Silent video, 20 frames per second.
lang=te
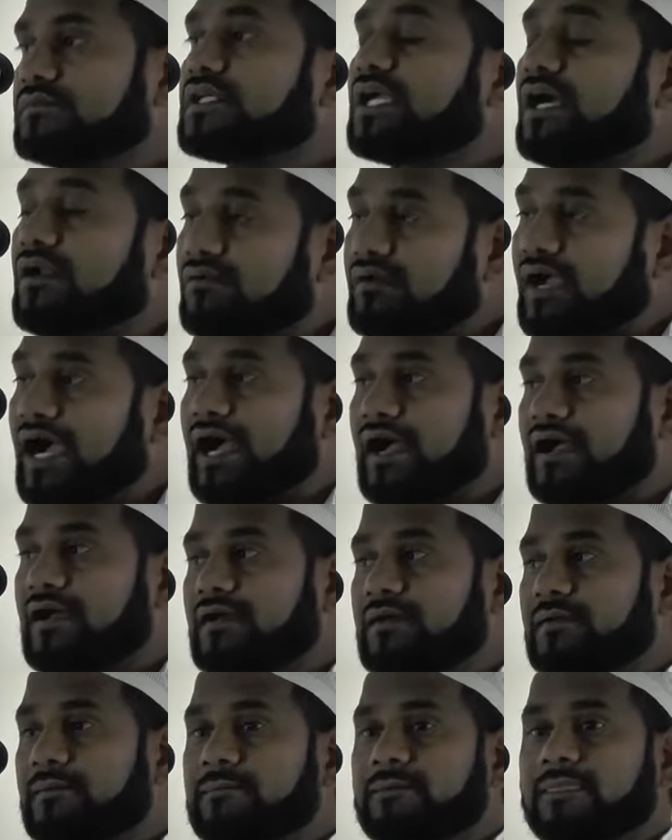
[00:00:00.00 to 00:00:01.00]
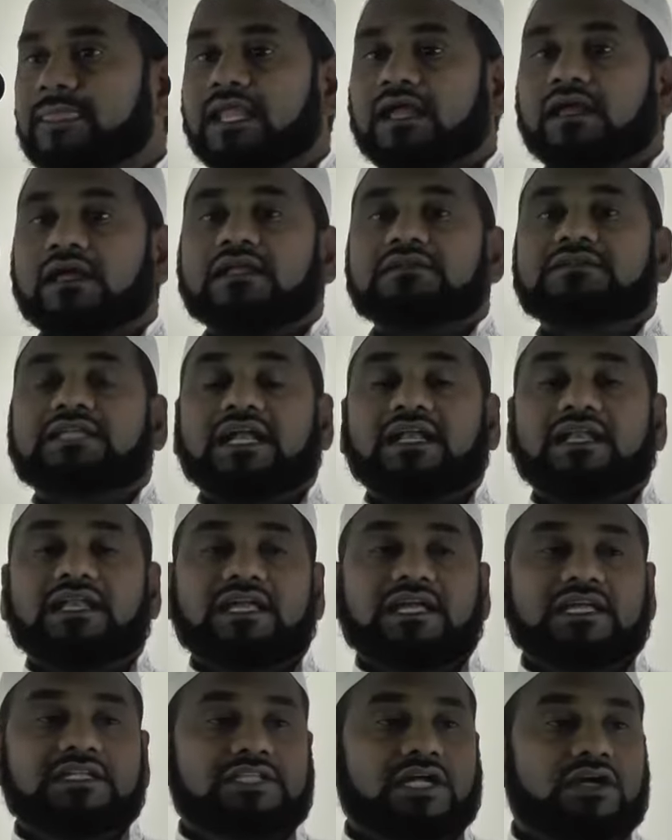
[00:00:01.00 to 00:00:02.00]
కనుక
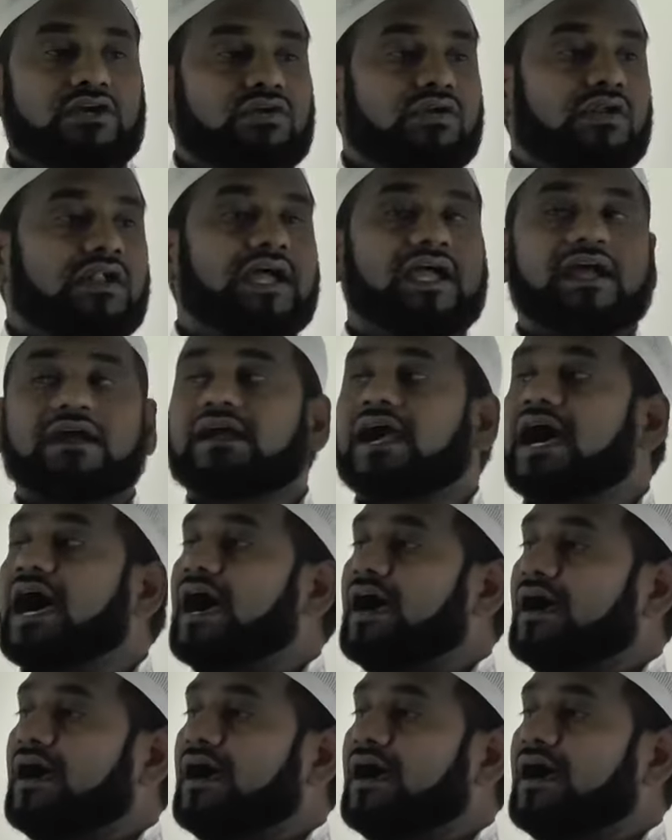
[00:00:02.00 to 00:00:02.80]
తల్లి తండ్రుల యొక్క